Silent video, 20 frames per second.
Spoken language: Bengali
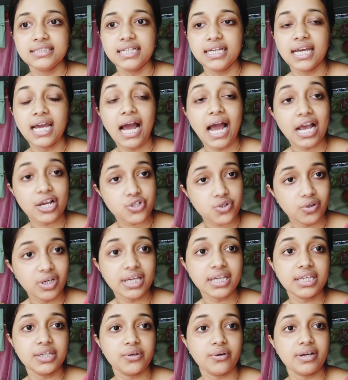যে
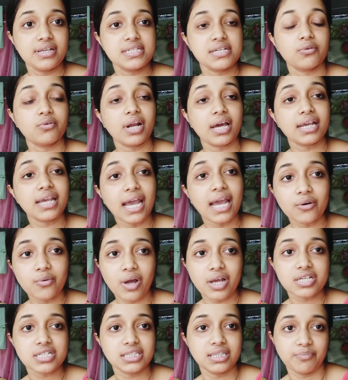আসলে কি হয়েছে ওরা কেন
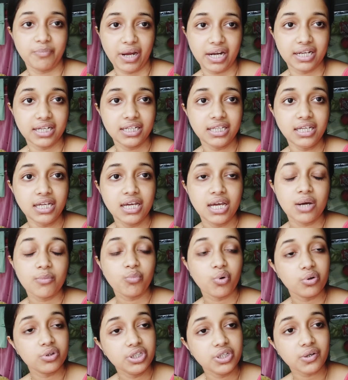আসতে পারেনি
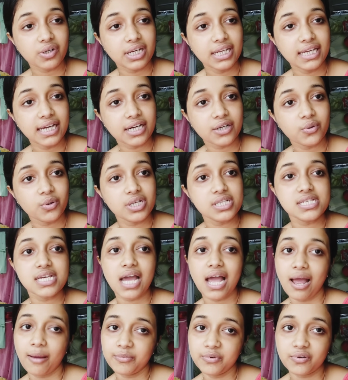বৌদিও ক্লিয়ার করেছে
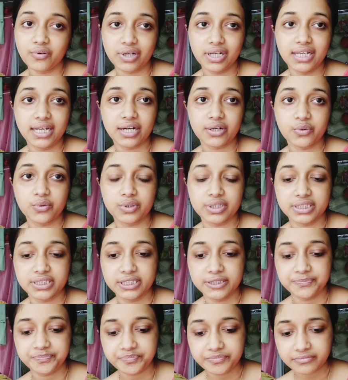আমিও ক্লিয়ার
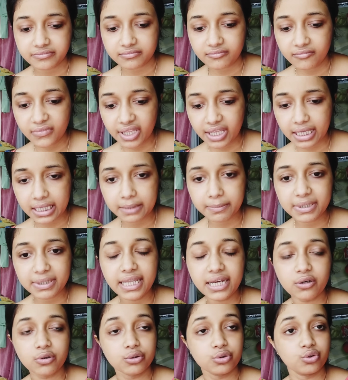করেছি এবার
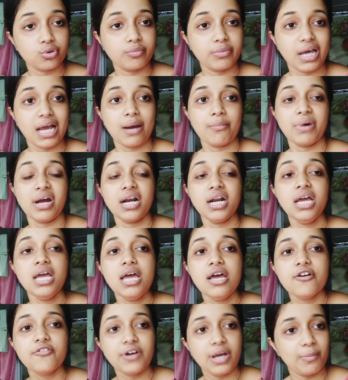দেখো তোমরা আমার
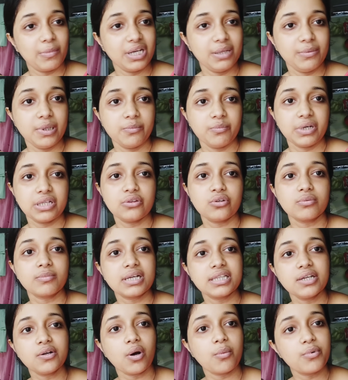ফ্যামিলি মেম্বার
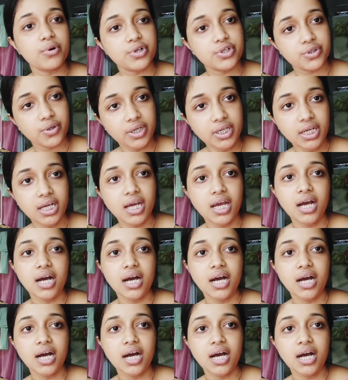তোমাদের অবশ্যই